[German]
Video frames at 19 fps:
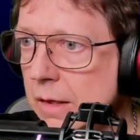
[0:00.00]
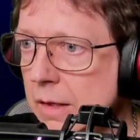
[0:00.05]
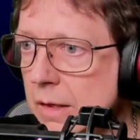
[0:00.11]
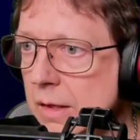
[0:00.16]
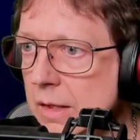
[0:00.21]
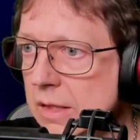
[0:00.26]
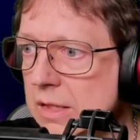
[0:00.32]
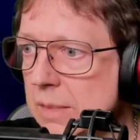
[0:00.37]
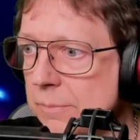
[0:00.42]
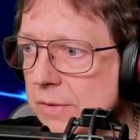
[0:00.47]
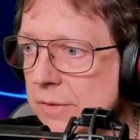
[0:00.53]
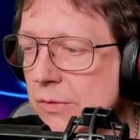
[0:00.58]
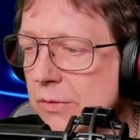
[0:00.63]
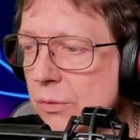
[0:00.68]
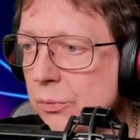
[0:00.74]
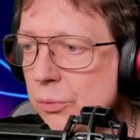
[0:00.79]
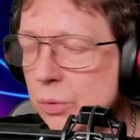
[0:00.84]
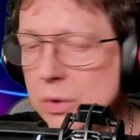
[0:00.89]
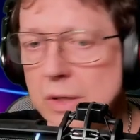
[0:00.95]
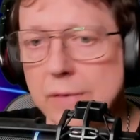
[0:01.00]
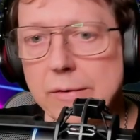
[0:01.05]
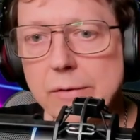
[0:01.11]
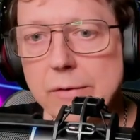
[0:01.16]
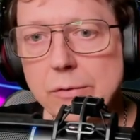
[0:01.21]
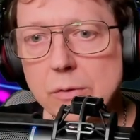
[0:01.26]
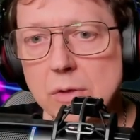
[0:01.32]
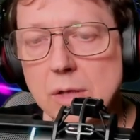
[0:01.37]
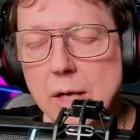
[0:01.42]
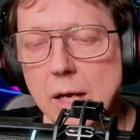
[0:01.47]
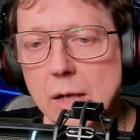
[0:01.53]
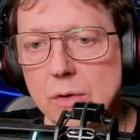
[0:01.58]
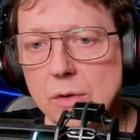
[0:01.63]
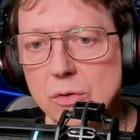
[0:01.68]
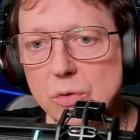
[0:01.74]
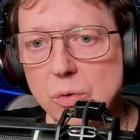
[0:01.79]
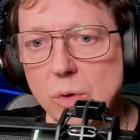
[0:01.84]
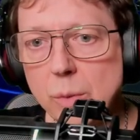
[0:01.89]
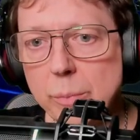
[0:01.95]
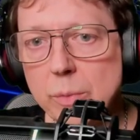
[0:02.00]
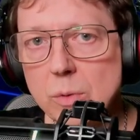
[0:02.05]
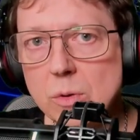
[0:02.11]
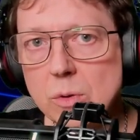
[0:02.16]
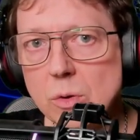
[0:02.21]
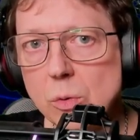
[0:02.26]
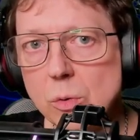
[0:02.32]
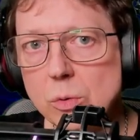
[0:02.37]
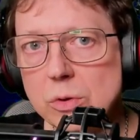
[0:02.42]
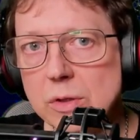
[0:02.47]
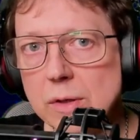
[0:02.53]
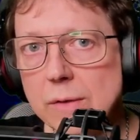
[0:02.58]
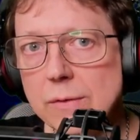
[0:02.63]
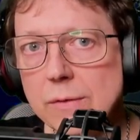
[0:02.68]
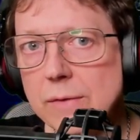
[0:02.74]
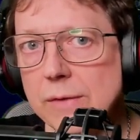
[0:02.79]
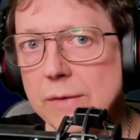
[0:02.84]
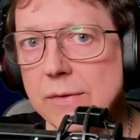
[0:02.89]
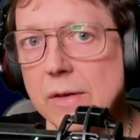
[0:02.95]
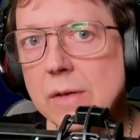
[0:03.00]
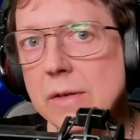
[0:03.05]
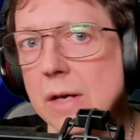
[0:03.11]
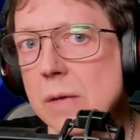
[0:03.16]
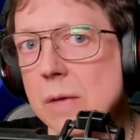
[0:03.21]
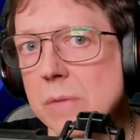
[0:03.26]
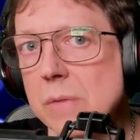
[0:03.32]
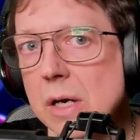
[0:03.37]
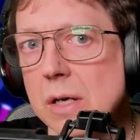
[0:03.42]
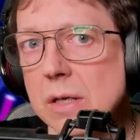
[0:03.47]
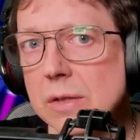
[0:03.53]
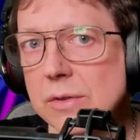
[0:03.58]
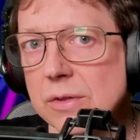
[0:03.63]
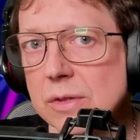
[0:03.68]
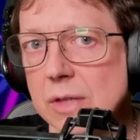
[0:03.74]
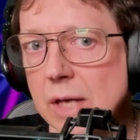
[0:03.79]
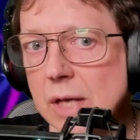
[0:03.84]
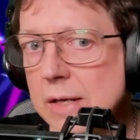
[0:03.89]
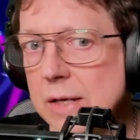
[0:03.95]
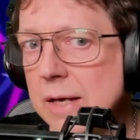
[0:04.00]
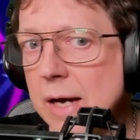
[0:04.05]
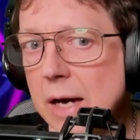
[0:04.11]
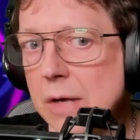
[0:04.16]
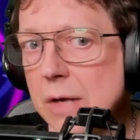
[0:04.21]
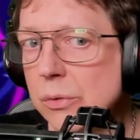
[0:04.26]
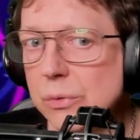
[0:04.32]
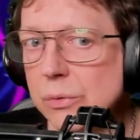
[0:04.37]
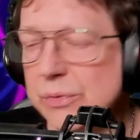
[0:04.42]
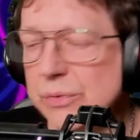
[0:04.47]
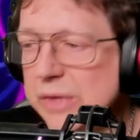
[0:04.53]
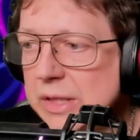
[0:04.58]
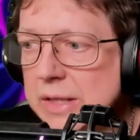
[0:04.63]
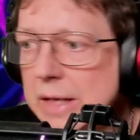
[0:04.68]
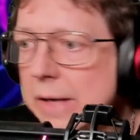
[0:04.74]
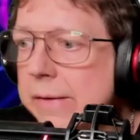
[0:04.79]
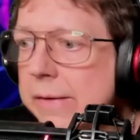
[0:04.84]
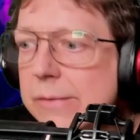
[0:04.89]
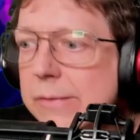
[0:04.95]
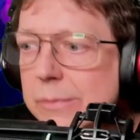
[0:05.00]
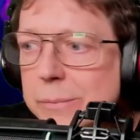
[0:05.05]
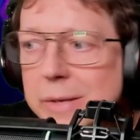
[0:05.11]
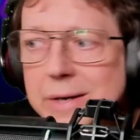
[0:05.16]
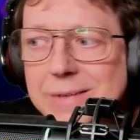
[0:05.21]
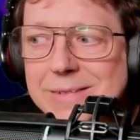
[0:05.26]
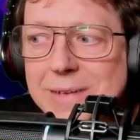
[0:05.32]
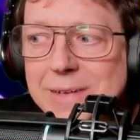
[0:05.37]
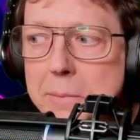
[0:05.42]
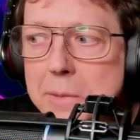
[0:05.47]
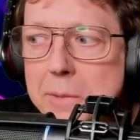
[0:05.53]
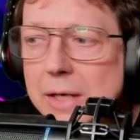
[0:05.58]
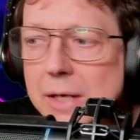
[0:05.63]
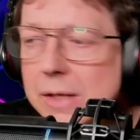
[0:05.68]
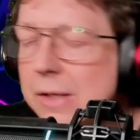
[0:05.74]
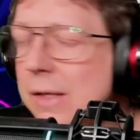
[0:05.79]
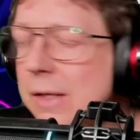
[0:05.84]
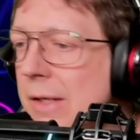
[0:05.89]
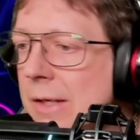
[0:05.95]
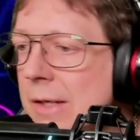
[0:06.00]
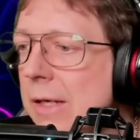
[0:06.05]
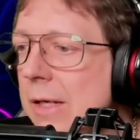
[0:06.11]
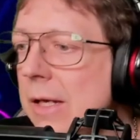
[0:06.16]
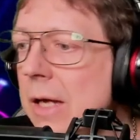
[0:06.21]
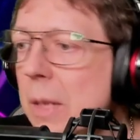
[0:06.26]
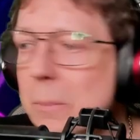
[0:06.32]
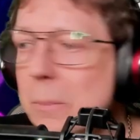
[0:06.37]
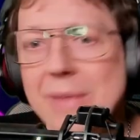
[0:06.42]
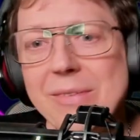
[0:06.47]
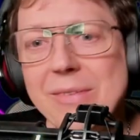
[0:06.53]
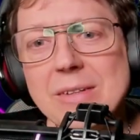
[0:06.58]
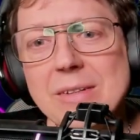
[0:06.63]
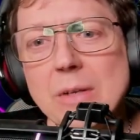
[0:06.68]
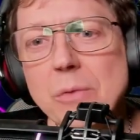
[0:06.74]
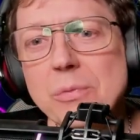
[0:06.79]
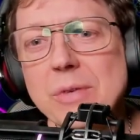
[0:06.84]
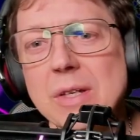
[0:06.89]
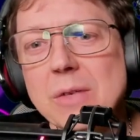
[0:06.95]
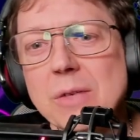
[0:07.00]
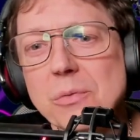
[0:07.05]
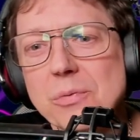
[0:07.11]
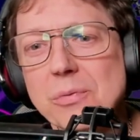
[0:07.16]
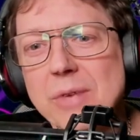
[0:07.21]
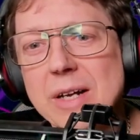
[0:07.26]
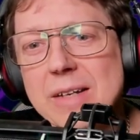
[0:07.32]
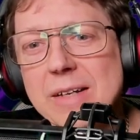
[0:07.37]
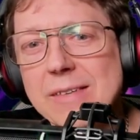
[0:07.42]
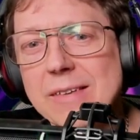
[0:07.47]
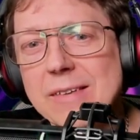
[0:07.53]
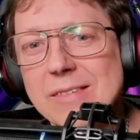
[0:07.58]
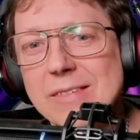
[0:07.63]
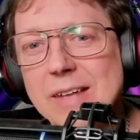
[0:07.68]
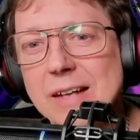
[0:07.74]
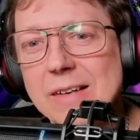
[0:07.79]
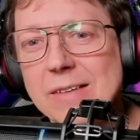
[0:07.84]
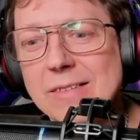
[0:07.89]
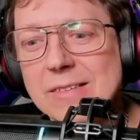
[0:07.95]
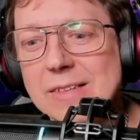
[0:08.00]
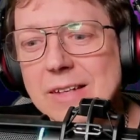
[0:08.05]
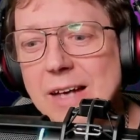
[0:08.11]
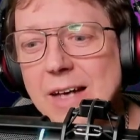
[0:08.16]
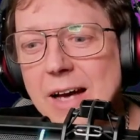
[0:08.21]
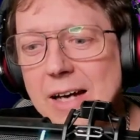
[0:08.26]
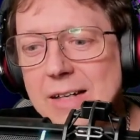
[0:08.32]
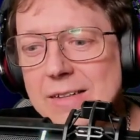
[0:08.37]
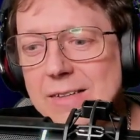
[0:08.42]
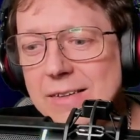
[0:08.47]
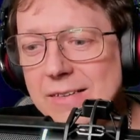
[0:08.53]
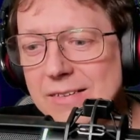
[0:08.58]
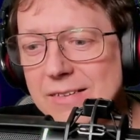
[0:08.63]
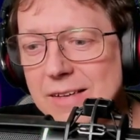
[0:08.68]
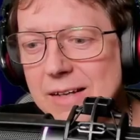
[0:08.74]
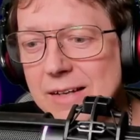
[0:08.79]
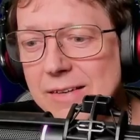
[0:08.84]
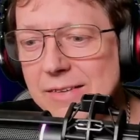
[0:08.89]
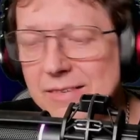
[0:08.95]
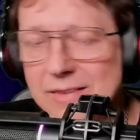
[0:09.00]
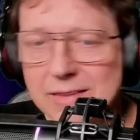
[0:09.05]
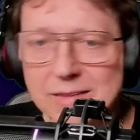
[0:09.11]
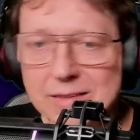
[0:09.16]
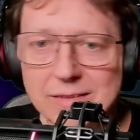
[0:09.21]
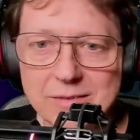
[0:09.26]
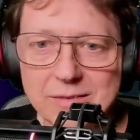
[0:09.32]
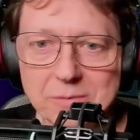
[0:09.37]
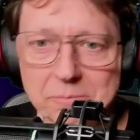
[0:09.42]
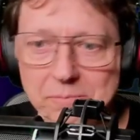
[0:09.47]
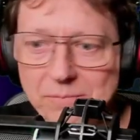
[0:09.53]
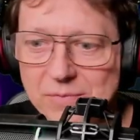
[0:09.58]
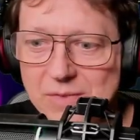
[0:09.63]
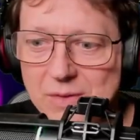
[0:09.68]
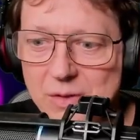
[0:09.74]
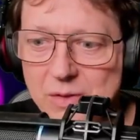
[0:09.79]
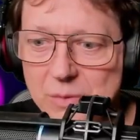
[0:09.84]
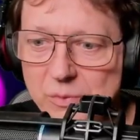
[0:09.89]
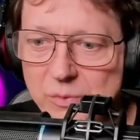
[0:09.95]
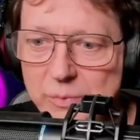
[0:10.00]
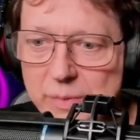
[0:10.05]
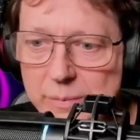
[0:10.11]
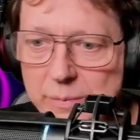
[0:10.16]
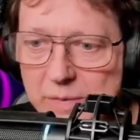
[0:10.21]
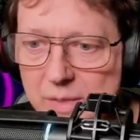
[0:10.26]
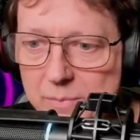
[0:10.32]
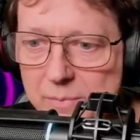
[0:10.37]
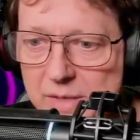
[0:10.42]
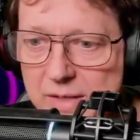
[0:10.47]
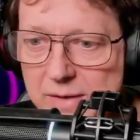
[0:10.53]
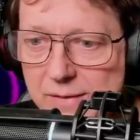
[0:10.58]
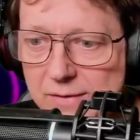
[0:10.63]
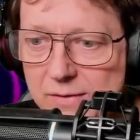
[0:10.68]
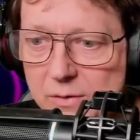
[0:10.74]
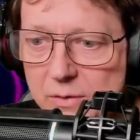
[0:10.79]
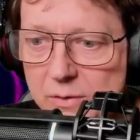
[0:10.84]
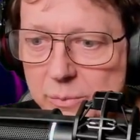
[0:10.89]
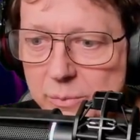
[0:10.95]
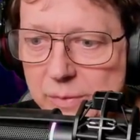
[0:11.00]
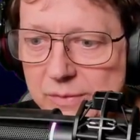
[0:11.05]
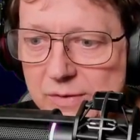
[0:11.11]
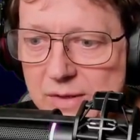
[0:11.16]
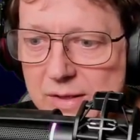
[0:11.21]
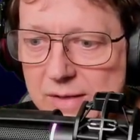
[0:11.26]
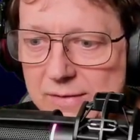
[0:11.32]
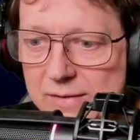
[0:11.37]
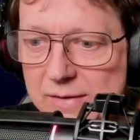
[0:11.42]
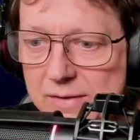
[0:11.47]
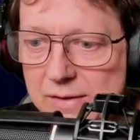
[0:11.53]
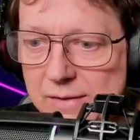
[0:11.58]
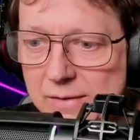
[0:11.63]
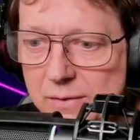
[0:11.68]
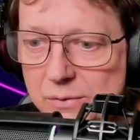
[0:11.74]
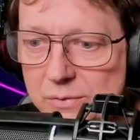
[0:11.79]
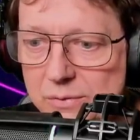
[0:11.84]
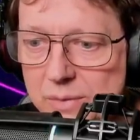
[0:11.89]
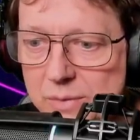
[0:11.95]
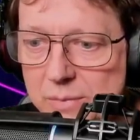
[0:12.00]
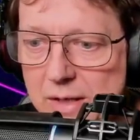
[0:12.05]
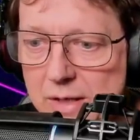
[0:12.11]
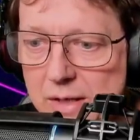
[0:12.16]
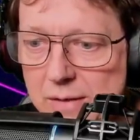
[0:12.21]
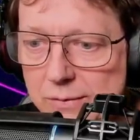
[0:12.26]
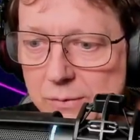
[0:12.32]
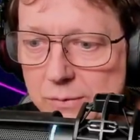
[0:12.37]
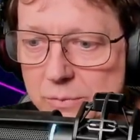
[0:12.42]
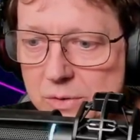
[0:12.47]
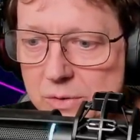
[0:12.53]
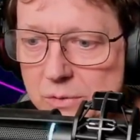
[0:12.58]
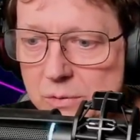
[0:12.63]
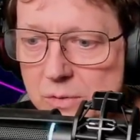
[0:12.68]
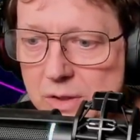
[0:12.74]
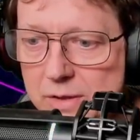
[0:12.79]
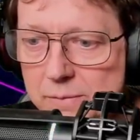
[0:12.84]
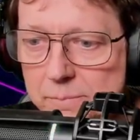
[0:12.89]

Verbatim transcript: Ich habe das Gefühl, dass das so eine Art Turbo-Load ist, was er da macht. Keine Ahnung, wie er das macht, aber man sieht auf jeden Fall, dass das alles gehackte Sachen sind. Aber ich muss bei mir hier mal den Sound ein bisschen leiser drehen, sonst fliegt mir hier alles um die Ohren.